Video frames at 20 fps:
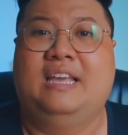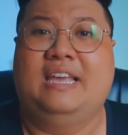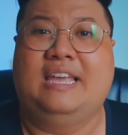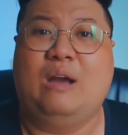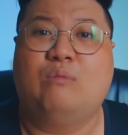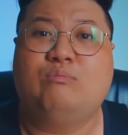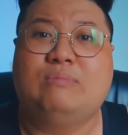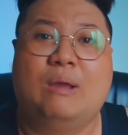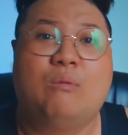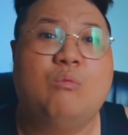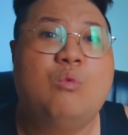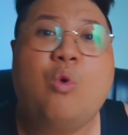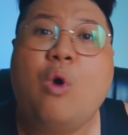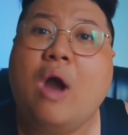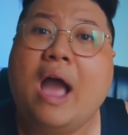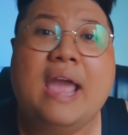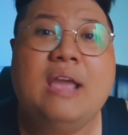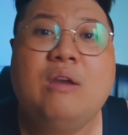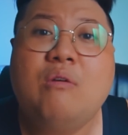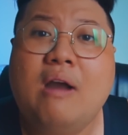thì ông này ông
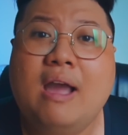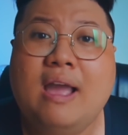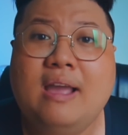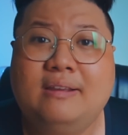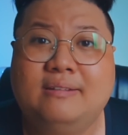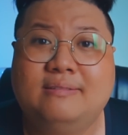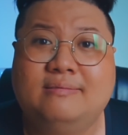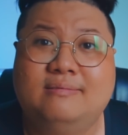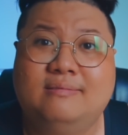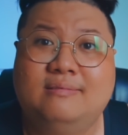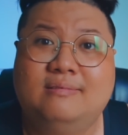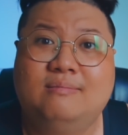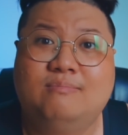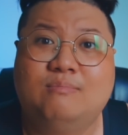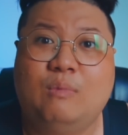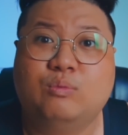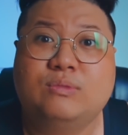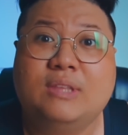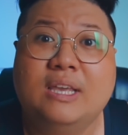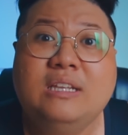khoái quá
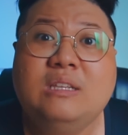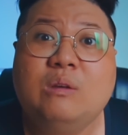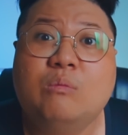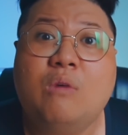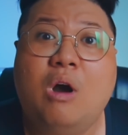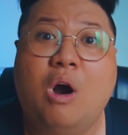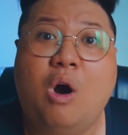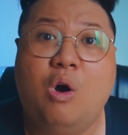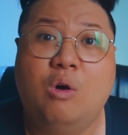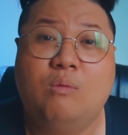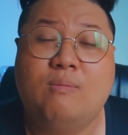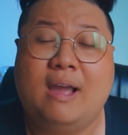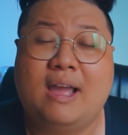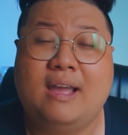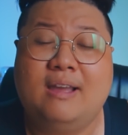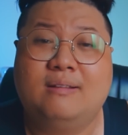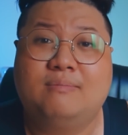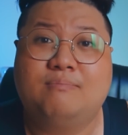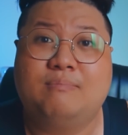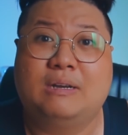một tiếng đồng hồ mà